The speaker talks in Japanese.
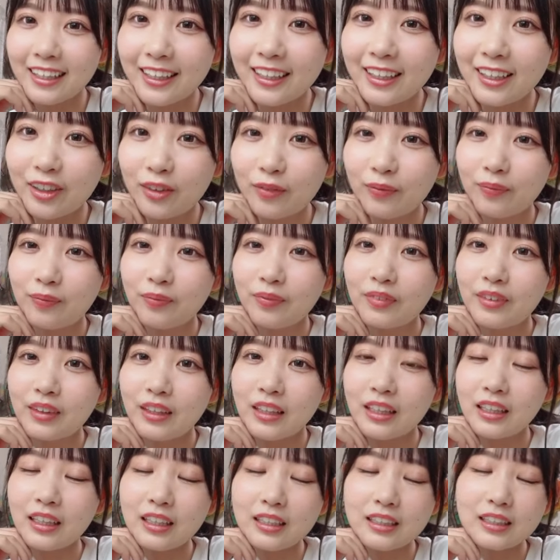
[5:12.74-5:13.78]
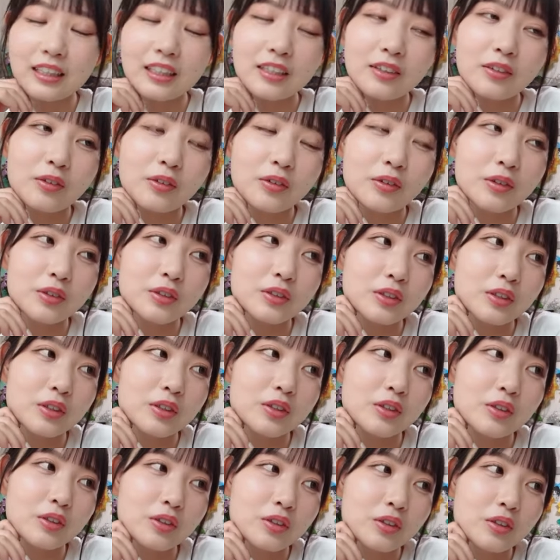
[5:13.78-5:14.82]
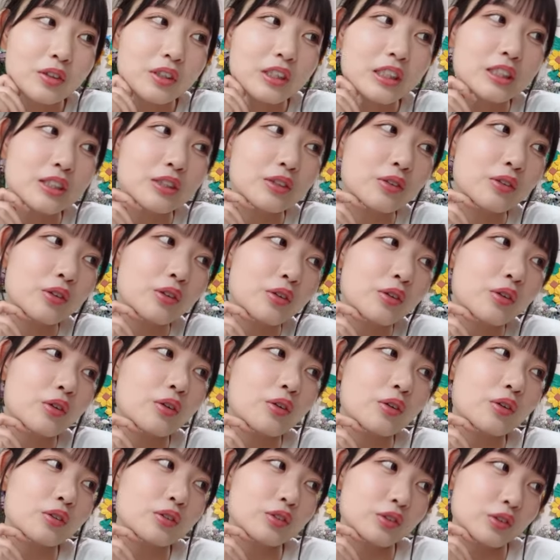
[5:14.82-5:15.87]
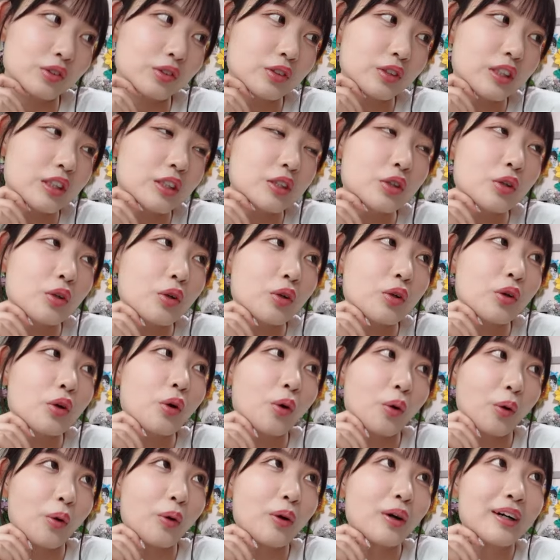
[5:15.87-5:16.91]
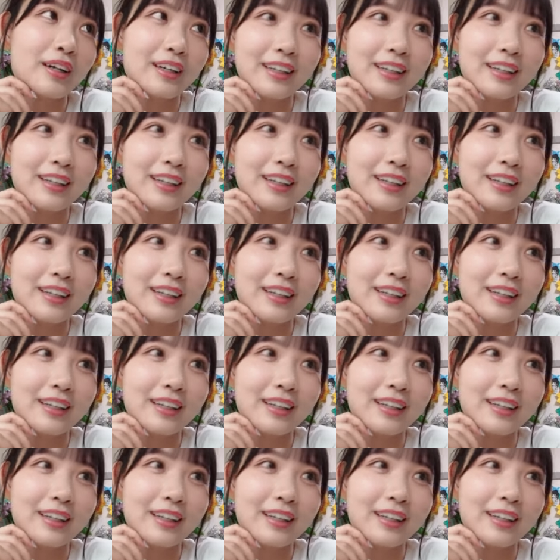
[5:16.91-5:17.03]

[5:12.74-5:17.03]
はい明日の予想気象予告気象予報